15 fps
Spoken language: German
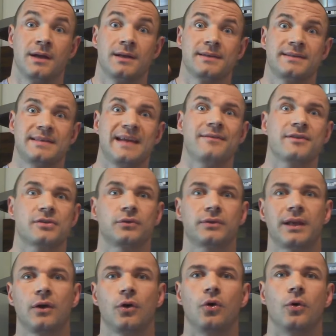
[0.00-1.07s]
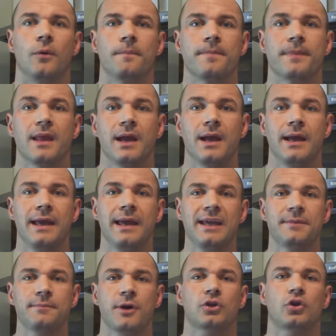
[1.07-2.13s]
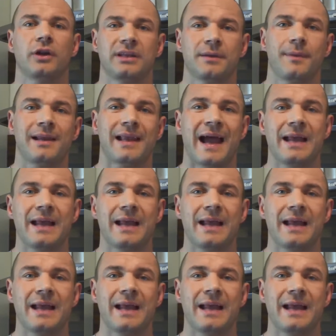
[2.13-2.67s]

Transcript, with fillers: Servus und Hallo! Ich möchte heute mal